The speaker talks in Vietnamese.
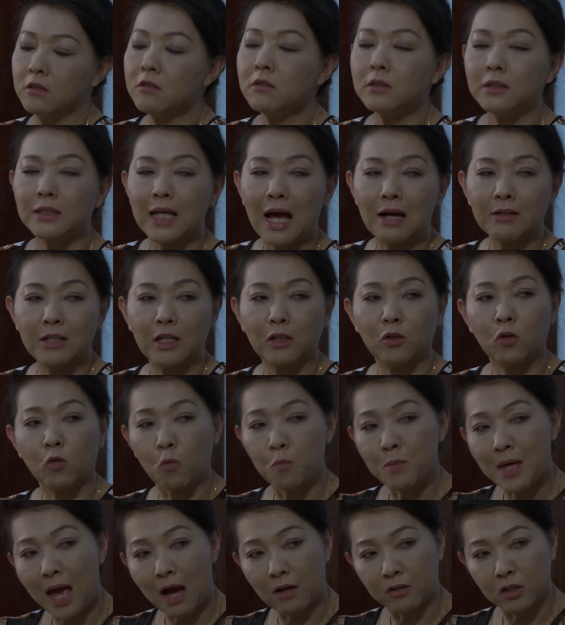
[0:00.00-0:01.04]
Trước sau gì
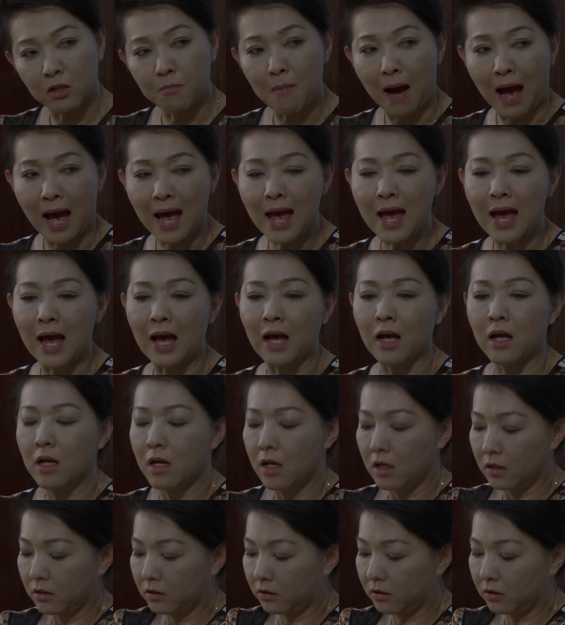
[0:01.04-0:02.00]
tôi cũng giàu như bả ha.